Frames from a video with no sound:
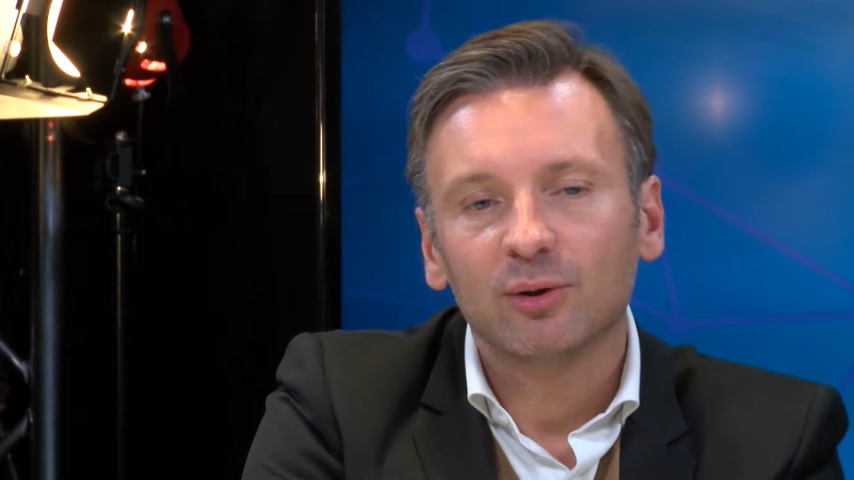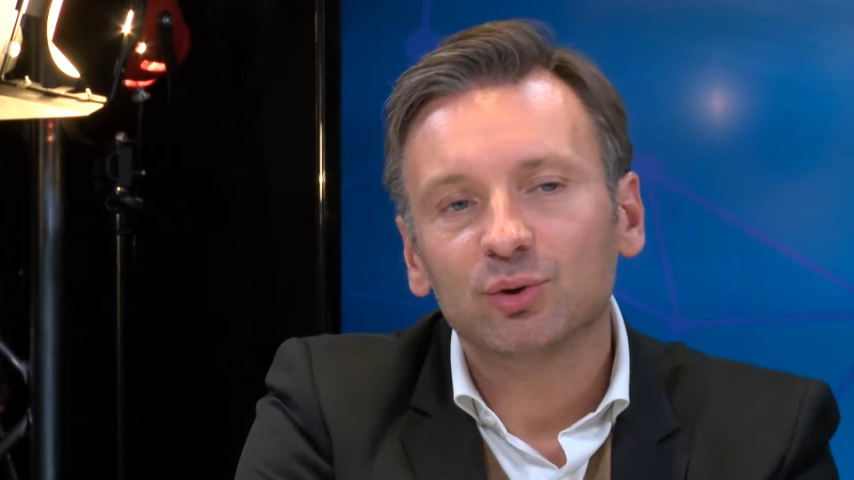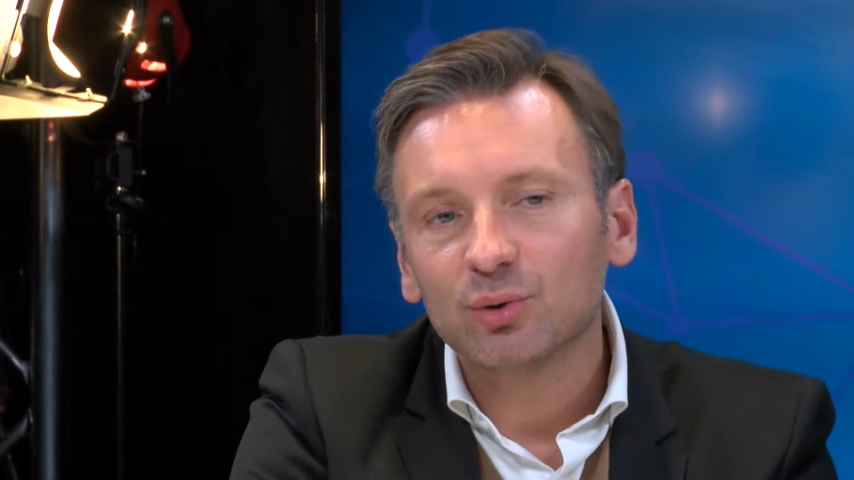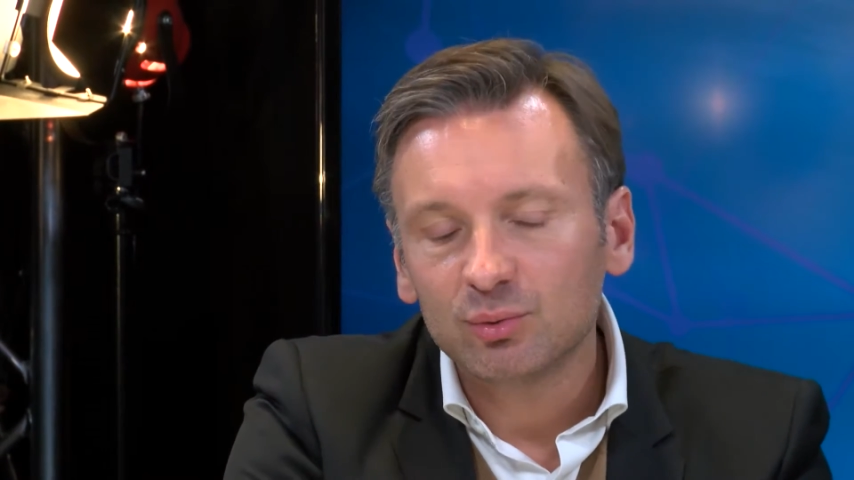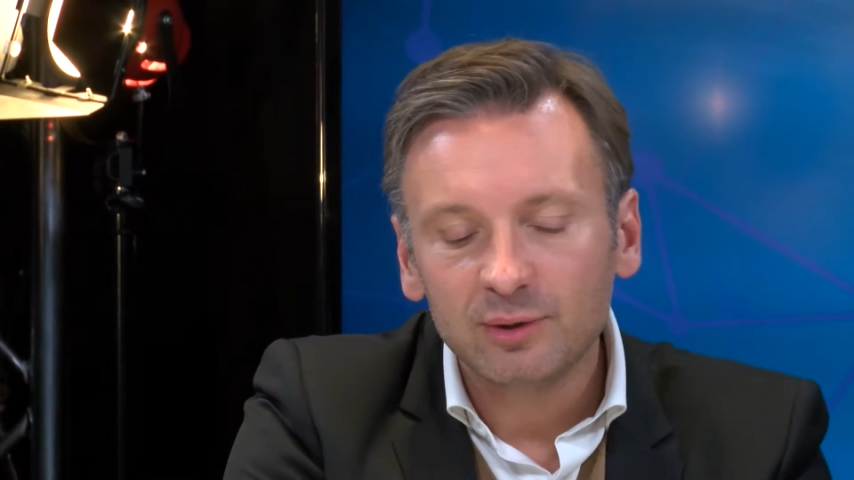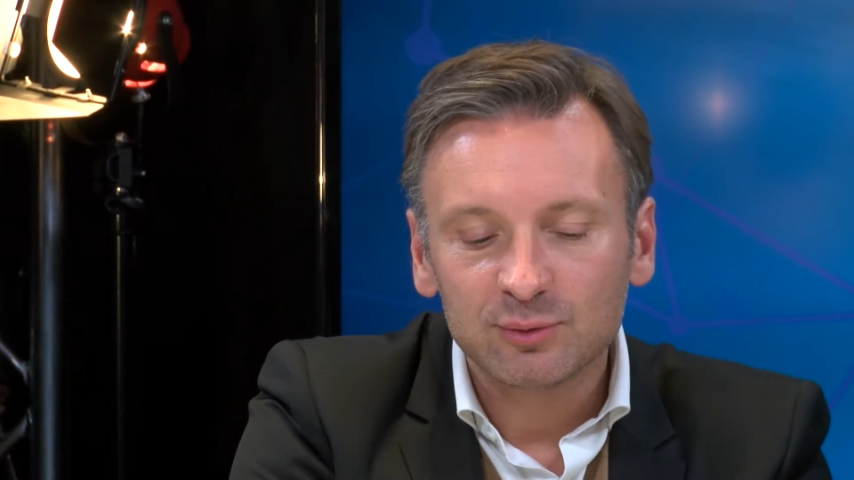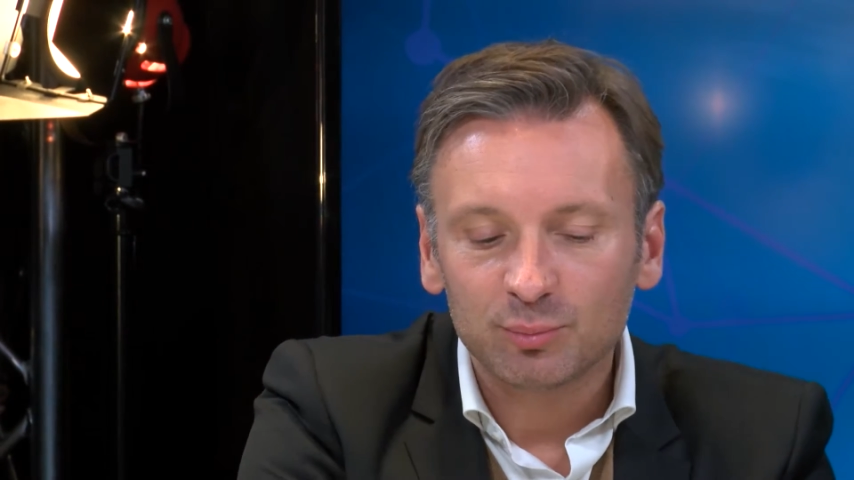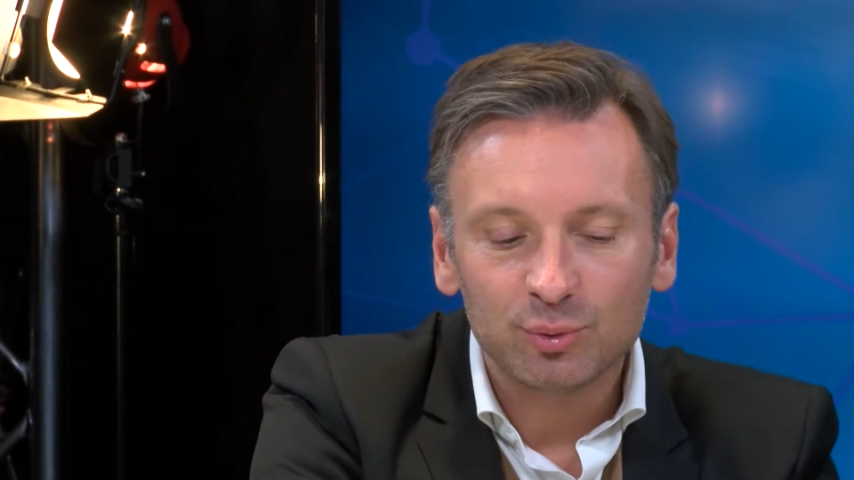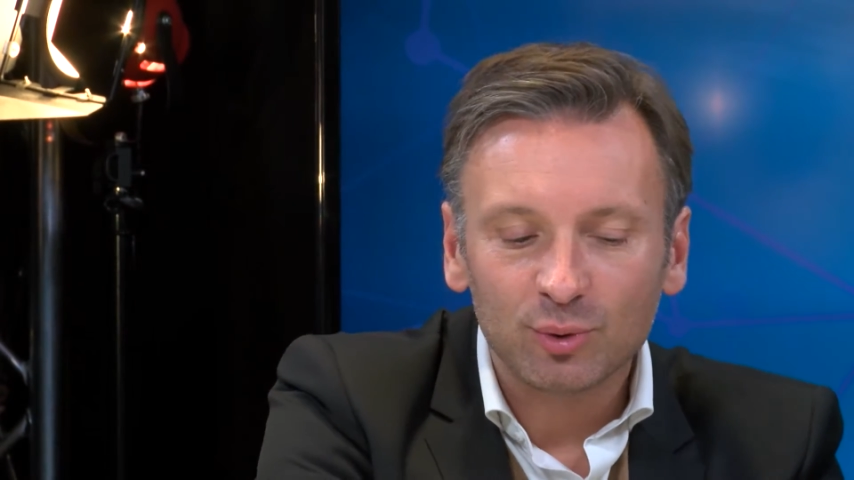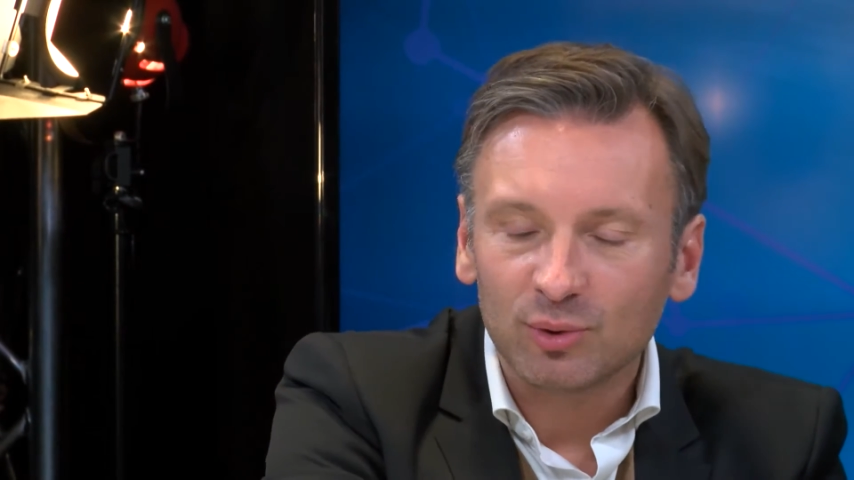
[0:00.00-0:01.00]
alors aujourd'hui ils ont
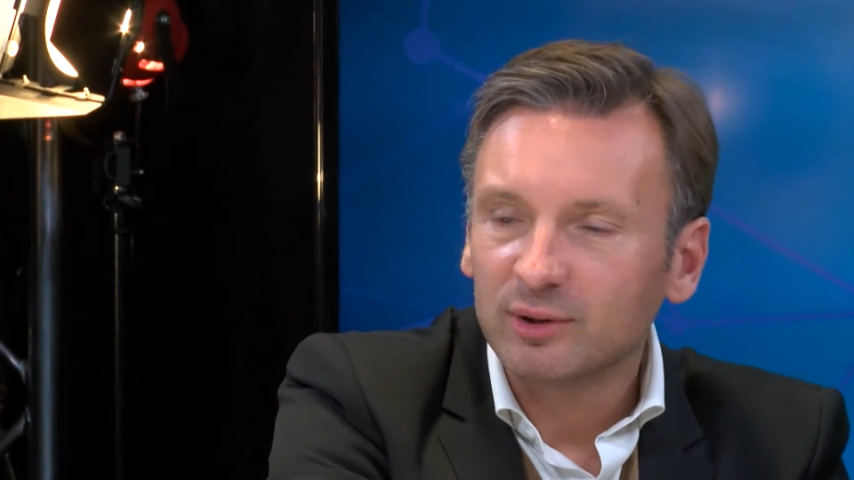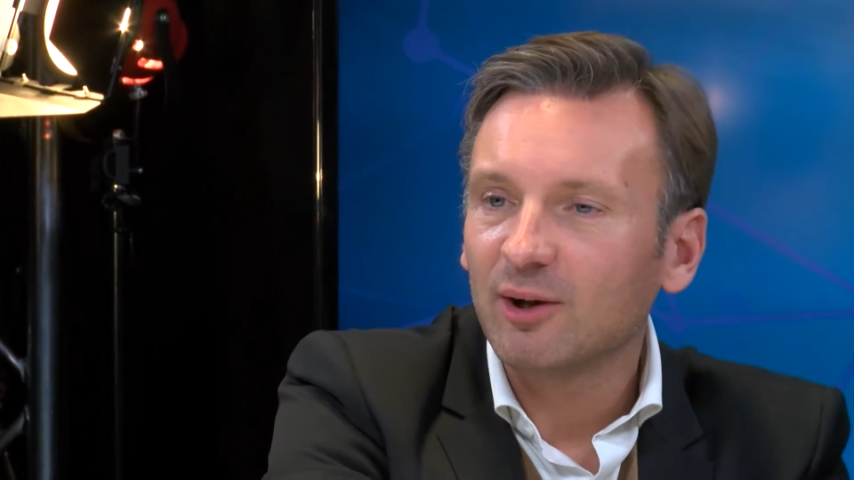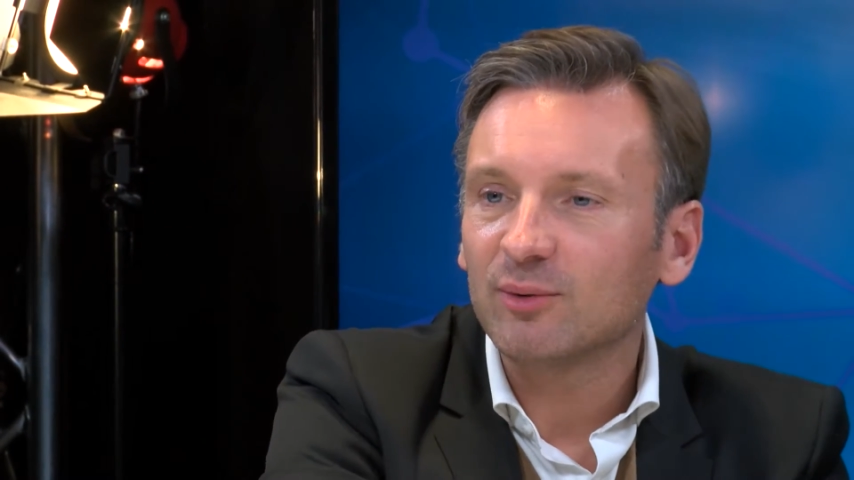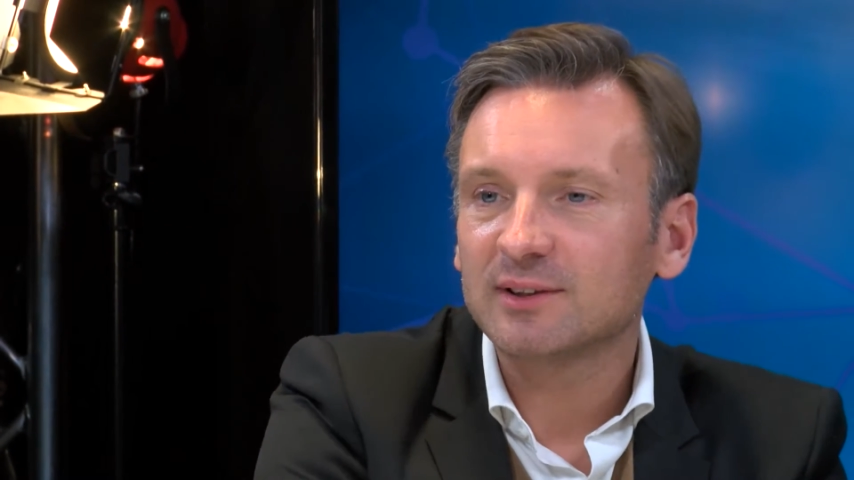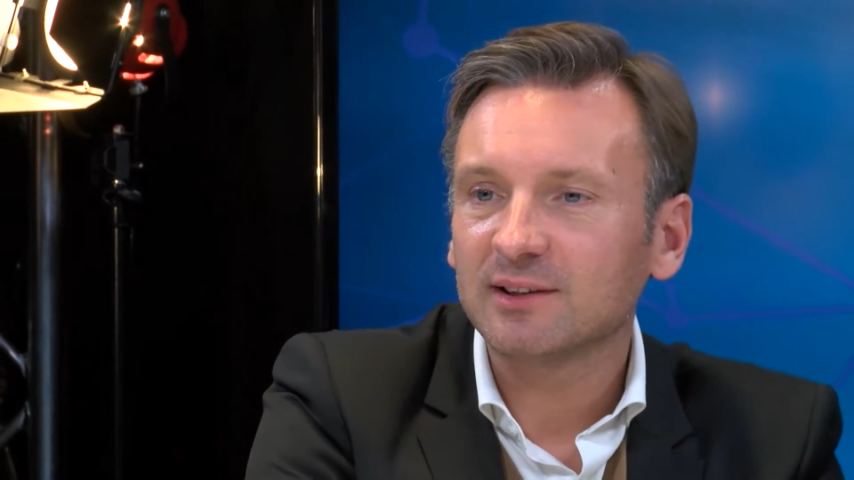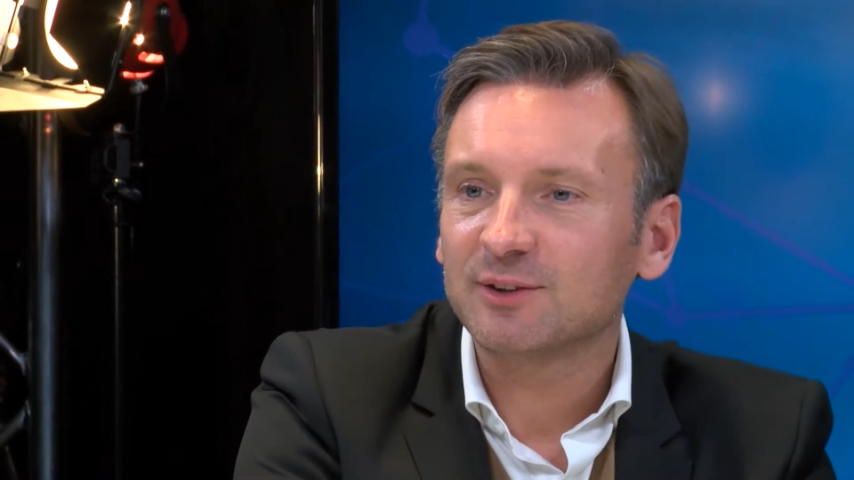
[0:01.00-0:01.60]
plutôt entre 45